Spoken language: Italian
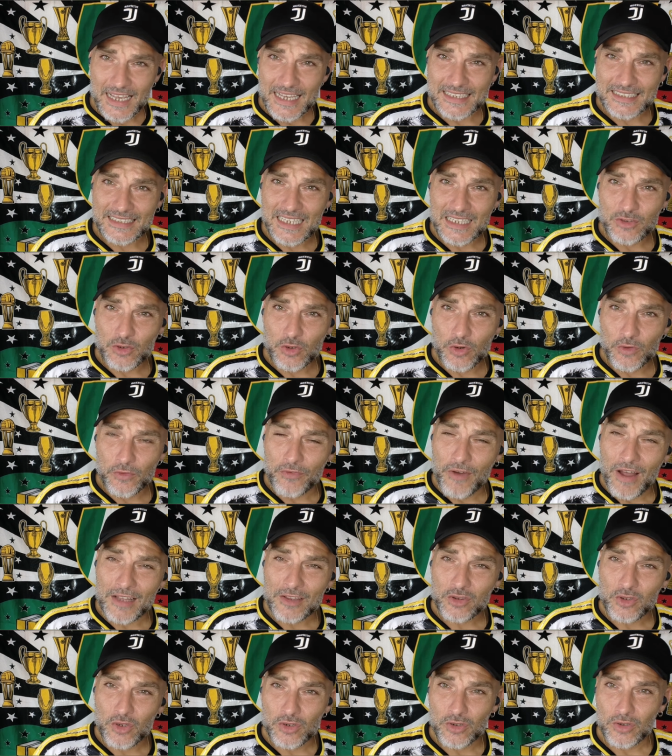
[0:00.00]
è stato
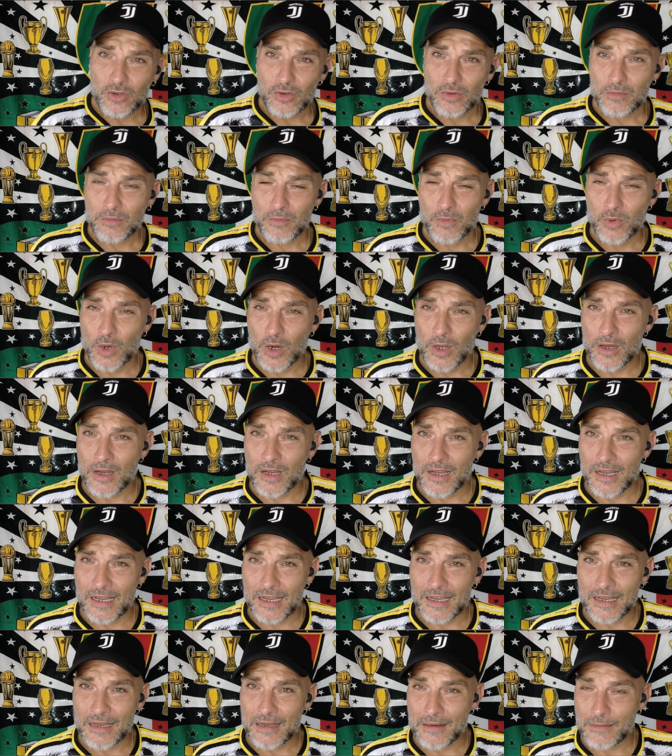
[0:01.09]
fatto Mul-
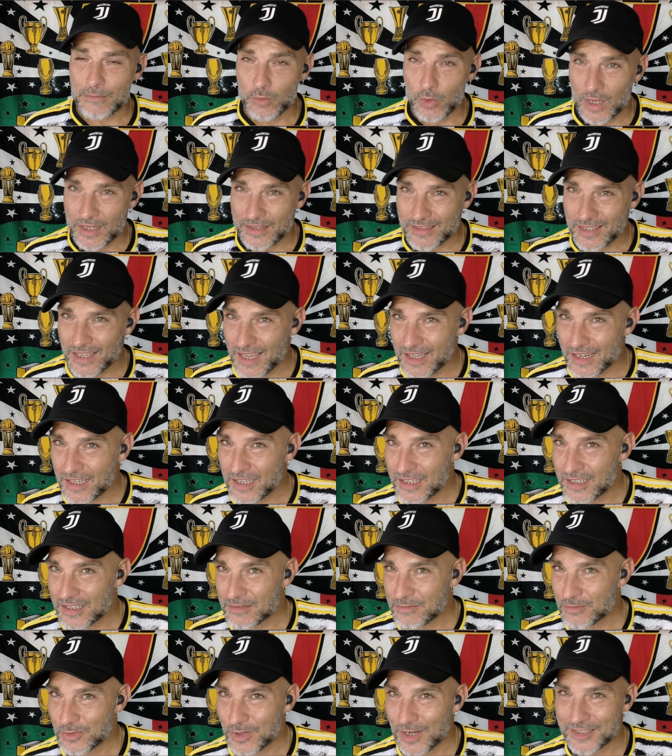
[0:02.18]
eh,
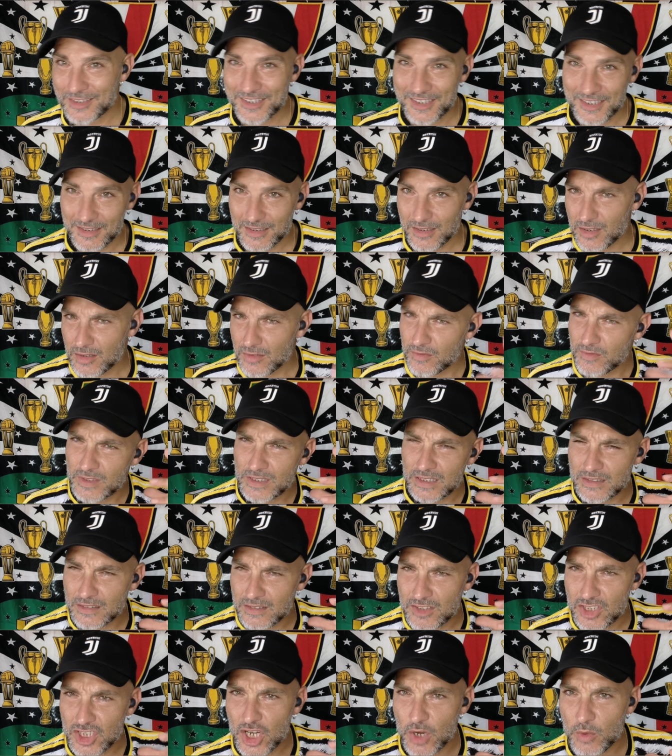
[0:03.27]
Mulattieri? Mulattieri?
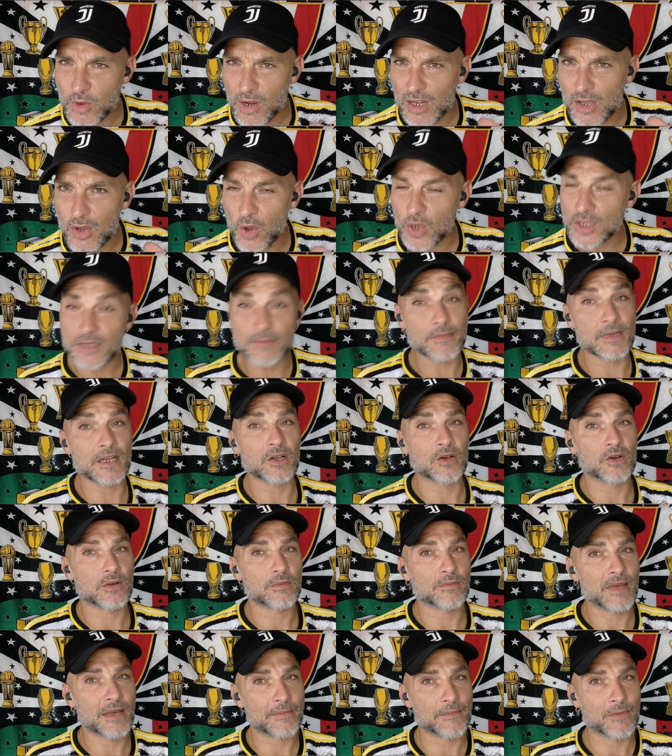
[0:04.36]
C'è qualcosa? Ma
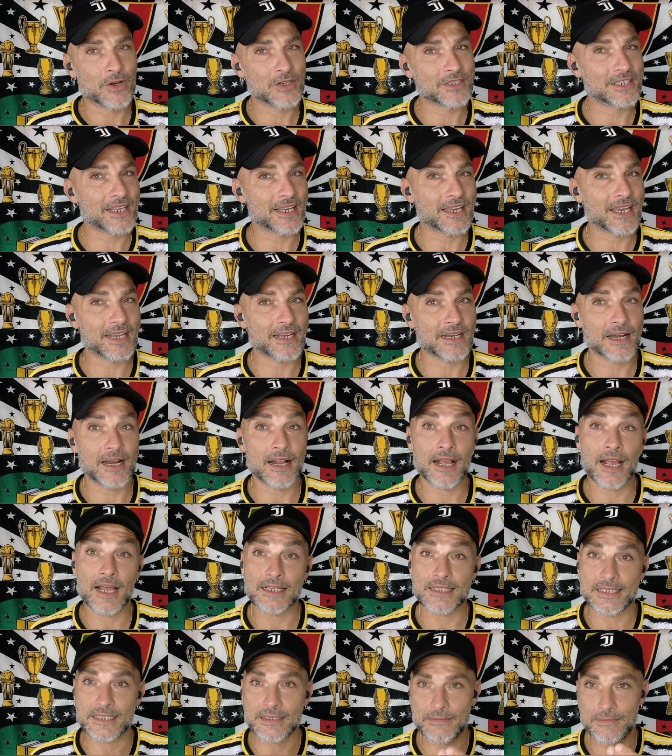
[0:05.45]
no, è Moise Ken
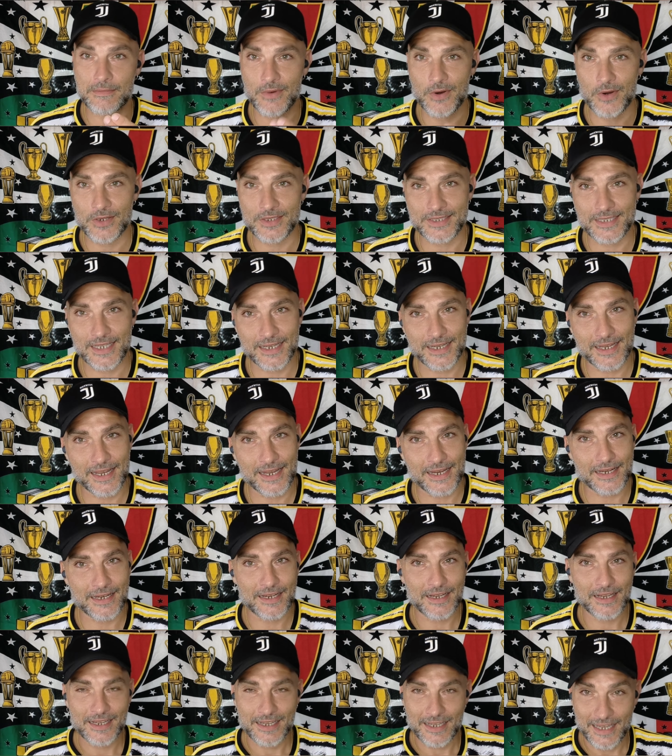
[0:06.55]
ragazzi, Moise
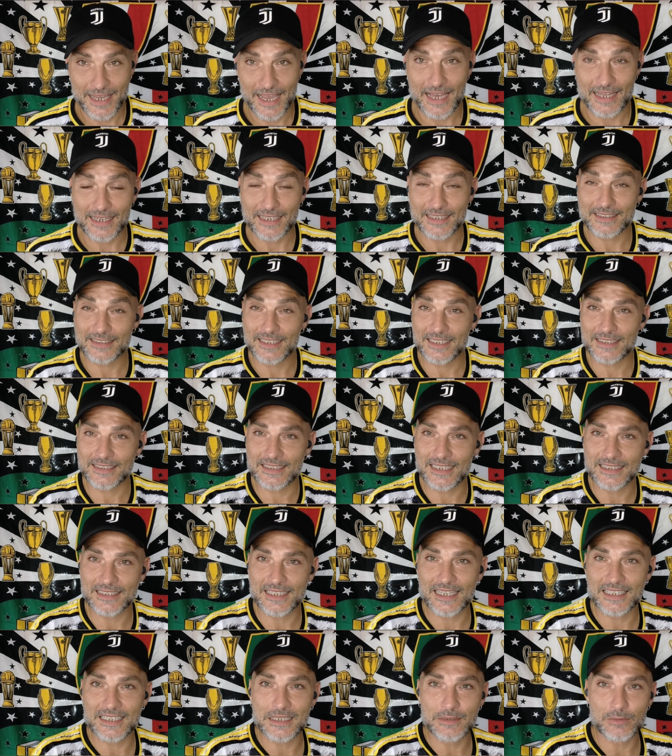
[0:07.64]
Ken che ha la stessa
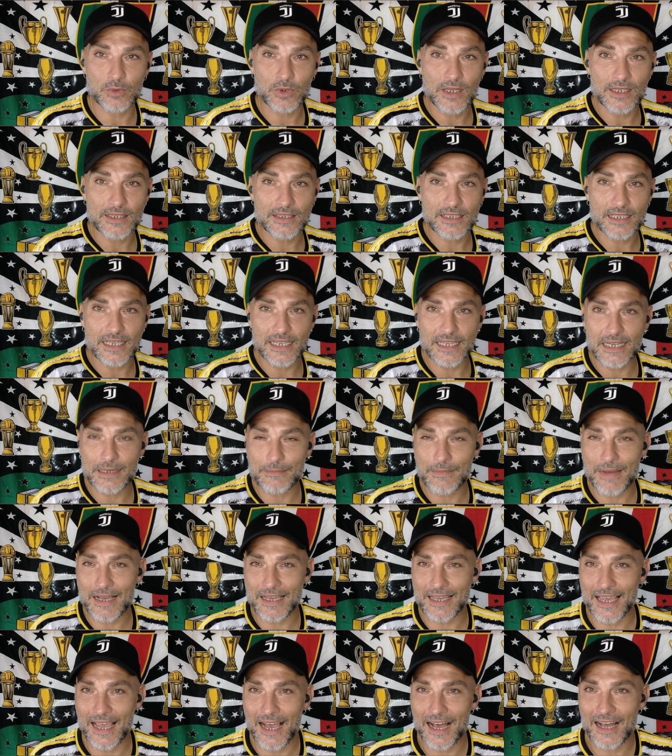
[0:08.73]
età di Mulattieri
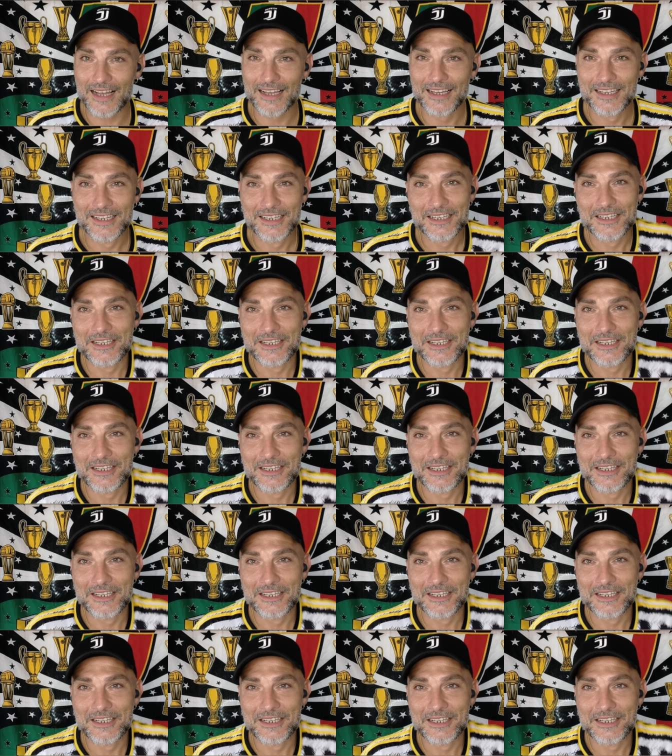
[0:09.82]
ma che ha